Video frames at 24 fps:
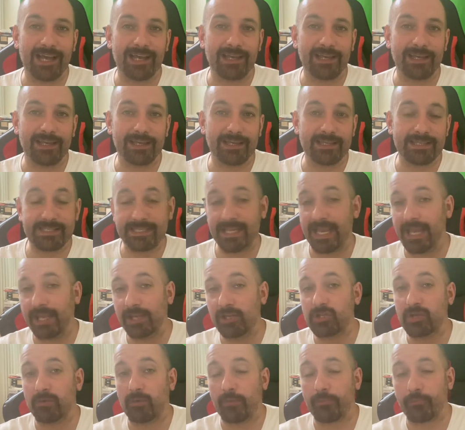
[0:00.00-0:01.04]
eh, si è
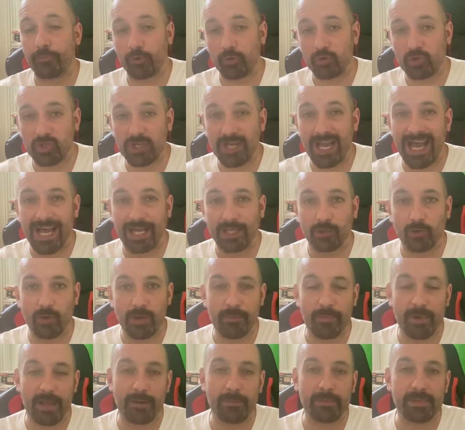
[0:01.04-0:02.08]
diciamo, approcciato ai
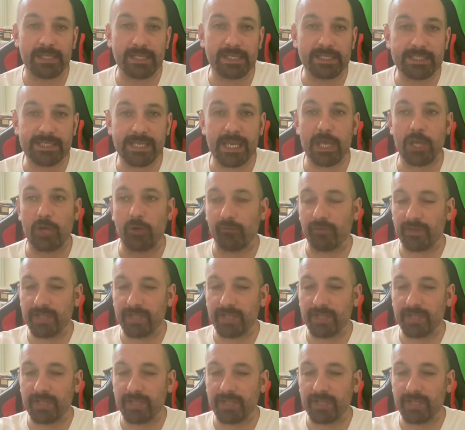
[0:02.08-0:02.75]
parametri zero,